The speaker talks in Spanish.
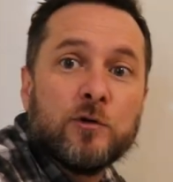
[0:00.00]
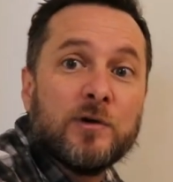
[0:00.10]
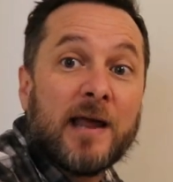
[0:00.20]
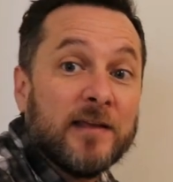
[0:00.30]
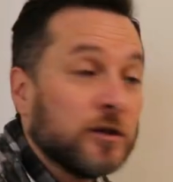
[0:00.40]
en
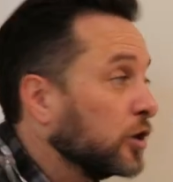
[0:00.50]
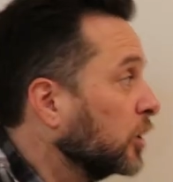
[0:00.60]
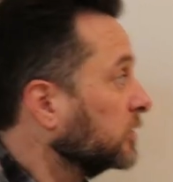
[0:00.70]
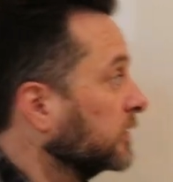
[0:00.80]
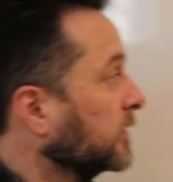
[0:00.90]
un
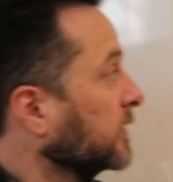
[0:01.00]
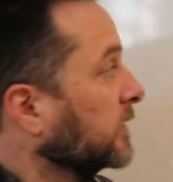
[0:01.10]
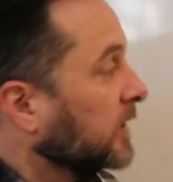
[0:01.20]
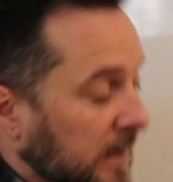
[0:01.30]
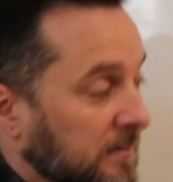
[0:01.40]
ladito
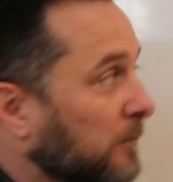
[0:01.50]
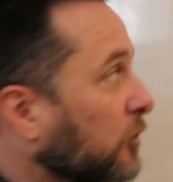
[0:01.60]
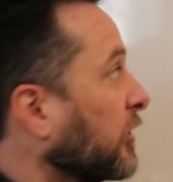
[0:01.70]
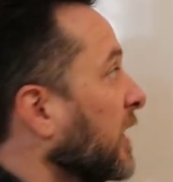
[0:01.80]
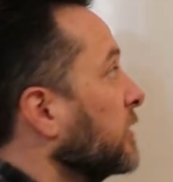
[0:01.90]
y
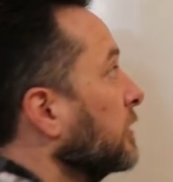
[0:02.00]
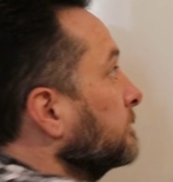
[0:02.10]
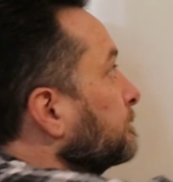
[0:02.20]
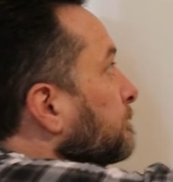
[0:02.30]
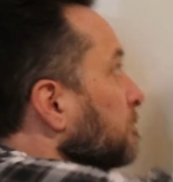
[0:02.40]
vamos a ello.
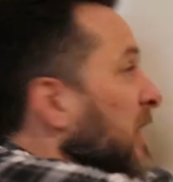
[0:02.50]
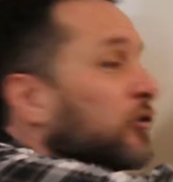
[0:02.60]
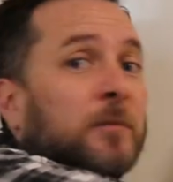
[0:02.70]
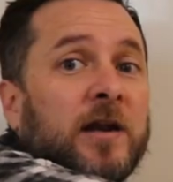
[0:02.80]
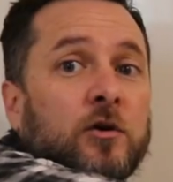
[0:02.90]

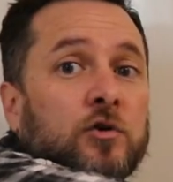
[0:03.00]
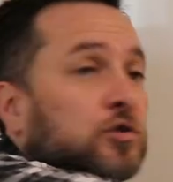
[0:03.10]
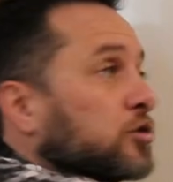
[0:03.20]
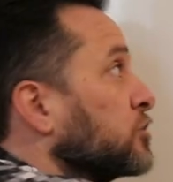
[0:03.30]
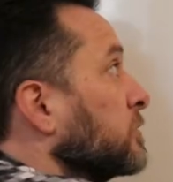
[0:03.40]
Más o
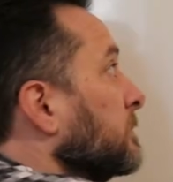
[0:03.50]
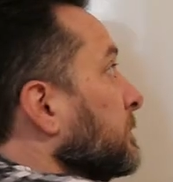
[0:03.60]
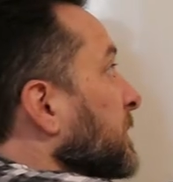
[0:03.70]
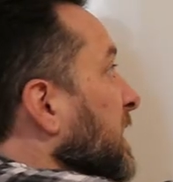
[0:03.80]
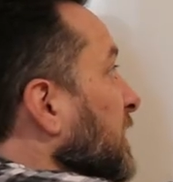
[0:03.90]
menos
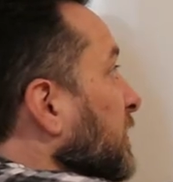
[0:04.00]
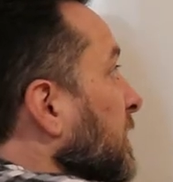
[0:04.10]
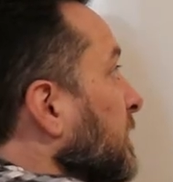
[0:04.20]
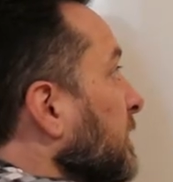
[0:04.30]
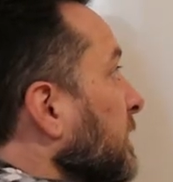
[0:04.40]
viene a
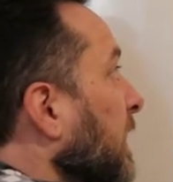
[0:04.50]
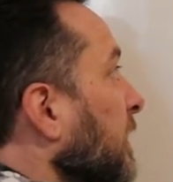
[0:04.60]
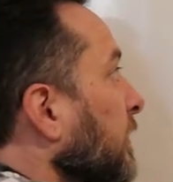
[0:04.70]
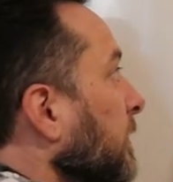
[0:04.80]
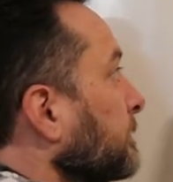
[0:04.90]
ser
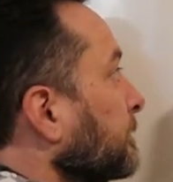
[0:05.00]
así.